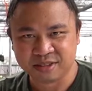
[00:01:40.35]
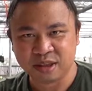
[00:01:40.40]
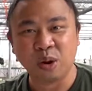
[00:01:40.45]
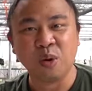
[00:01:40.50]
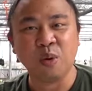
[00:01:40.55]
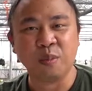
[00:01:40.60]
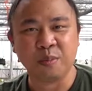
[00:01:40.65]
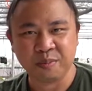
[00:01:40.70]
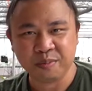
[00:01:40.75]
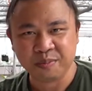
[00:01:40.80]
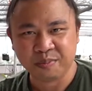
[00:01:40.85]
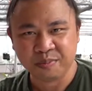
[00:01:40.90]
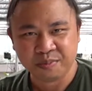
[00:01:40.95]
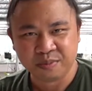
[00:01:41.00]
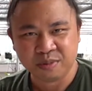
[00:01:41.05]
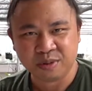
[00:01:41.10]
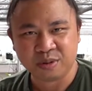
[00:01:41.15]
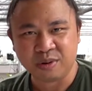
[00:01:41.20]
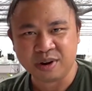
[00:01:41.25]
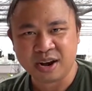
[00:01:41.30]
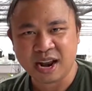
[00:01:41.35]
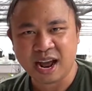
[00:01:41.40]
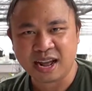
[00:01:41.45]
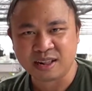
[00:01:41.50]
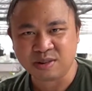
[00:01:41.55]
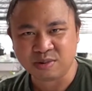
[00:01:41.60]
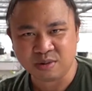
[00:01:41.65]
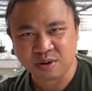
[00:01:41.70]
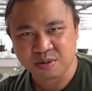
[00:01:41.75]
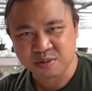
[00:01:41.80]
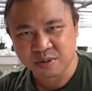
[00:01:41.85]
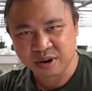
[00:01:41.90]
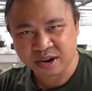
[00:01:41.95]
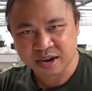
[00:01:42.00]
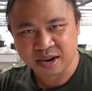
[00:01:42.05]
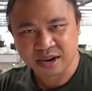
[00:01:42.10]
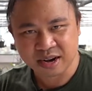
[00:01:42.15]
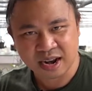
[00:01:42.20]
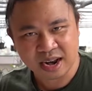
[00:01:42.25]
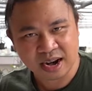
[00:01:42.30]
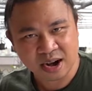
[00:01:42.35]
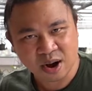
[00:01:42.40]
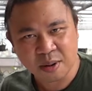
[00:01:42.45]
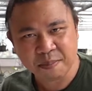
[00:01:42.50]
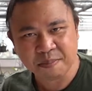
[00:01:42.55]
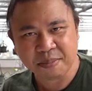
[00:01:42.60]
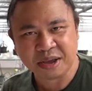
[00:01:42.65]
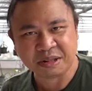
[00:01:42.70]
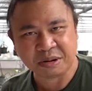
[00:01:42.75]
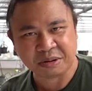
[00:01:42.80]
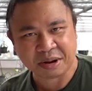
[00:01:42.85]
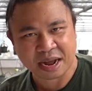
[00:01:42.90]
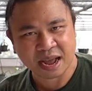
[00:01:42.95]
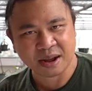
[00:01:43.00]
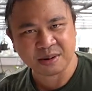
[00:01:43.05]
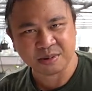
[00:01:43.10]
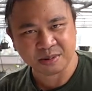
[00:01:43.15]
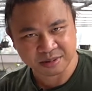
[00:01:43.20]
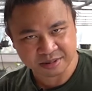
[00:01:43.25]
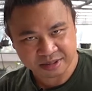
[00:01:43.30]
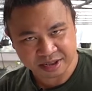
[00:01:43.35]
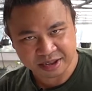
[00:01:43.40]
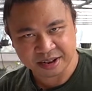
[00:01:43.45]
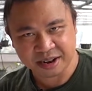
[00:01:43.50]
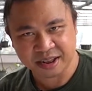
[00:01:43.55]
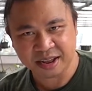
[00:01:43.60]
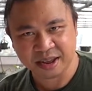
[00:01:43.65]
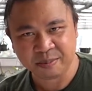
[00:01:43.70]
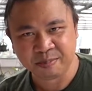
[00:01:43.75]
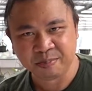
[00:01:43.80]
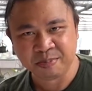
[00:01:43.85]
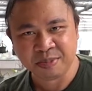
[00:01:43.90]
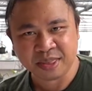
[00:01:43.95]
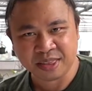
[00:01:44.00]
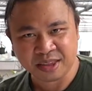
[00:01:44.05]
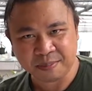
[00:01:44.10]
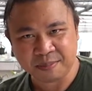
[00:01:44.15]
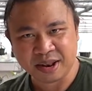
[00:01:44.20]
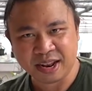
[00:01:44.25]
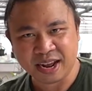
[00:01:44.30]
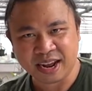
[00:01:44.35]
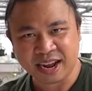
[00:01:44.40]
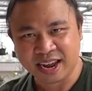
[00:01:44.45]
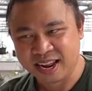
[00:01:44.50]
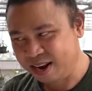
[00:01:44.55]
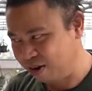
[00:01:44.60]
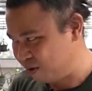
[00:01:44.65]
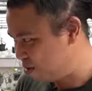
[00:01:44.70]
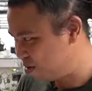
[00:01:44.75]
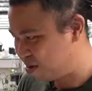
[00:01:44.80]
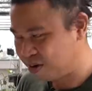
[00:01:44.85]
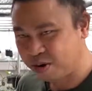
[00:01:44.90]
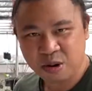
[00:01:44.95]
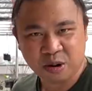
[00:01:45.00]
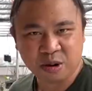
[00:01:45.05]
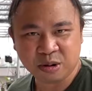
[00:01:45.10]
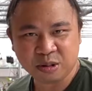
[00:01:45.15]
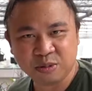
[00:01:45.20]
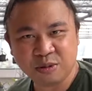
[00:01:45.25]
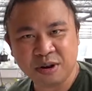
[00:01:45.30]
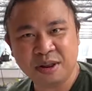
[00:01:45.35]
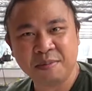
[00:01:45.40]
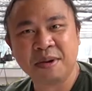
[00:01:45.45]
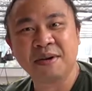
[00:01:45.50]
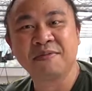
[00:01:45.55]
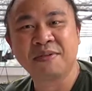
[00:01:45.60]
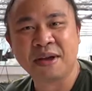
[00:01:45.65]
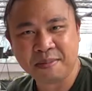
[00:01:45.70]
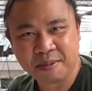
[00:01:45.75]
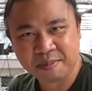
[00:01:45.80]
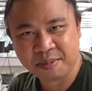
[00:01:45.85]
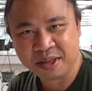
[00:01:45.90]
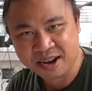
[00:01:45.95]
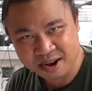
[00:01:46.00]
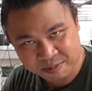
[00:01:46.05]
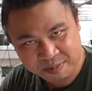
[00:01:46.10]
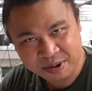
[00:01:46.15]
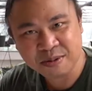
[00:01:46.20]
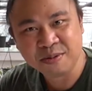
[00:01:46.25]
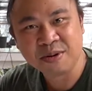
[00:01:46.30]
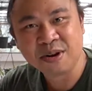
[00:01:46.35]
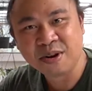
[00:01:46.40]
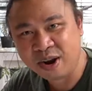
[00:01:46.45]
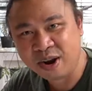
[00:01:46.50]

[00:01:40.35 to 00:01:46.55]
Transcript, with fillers: สรุปสวนถาสวนขวดในรอบปี2564นี้ จะเป็นยังไง เดี๋ยวขอตัวดิฟกาแฟแป๊บนึงเดี๋ยวไปดู